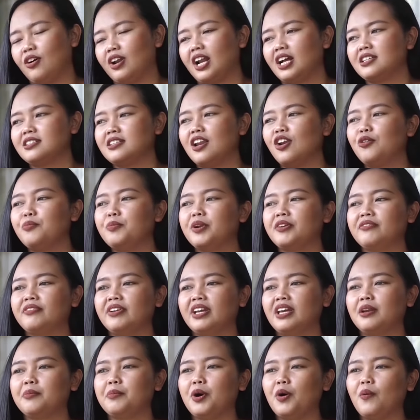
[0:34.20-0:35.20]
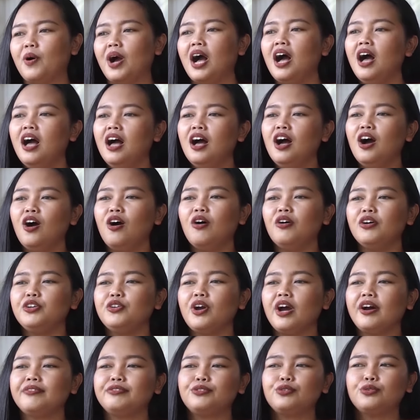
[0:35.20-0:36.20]
orang selalu berpikir bahwa oh
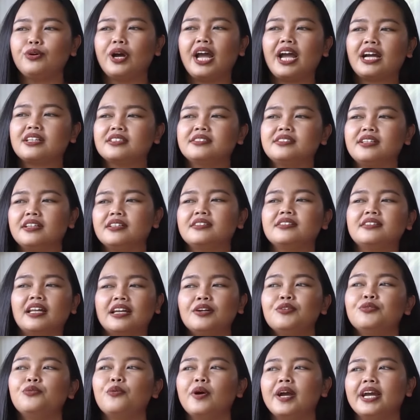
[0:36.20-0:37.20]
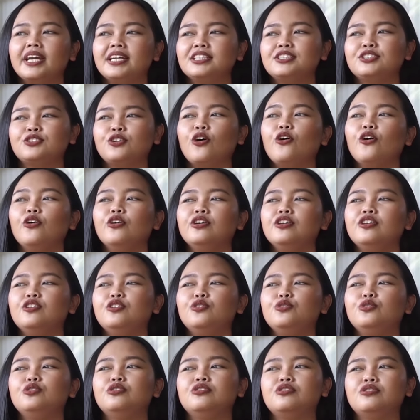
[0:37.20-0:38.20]
you have to act certain way so
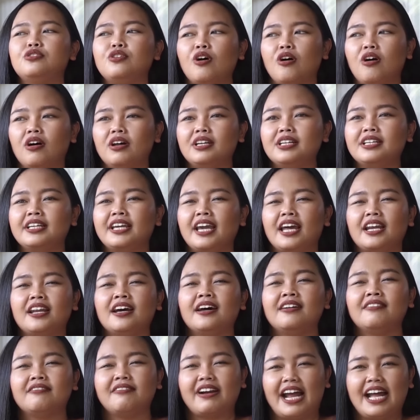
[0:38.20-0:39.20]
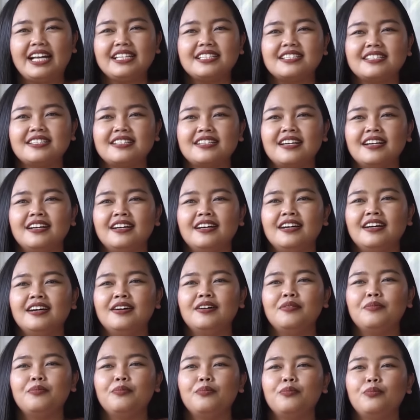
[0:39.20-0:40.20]
you don't get harassed.
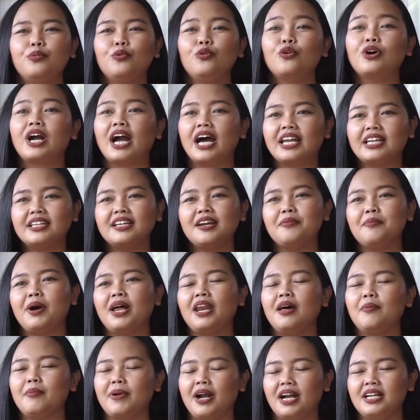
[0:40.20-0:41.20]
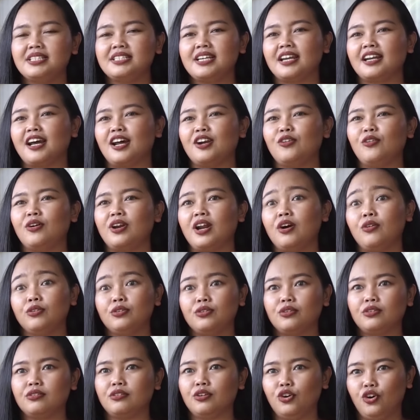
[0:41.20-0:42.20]
Bukannya malah mengajarkan orang
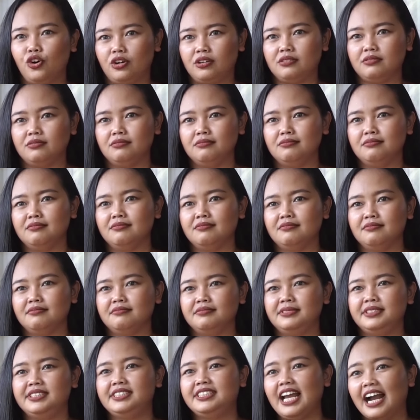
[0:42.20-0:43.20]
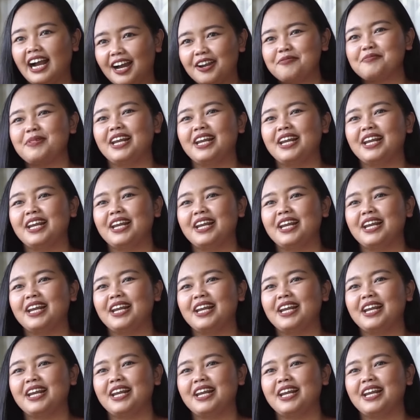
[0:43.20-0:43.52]
untuk look, Jangan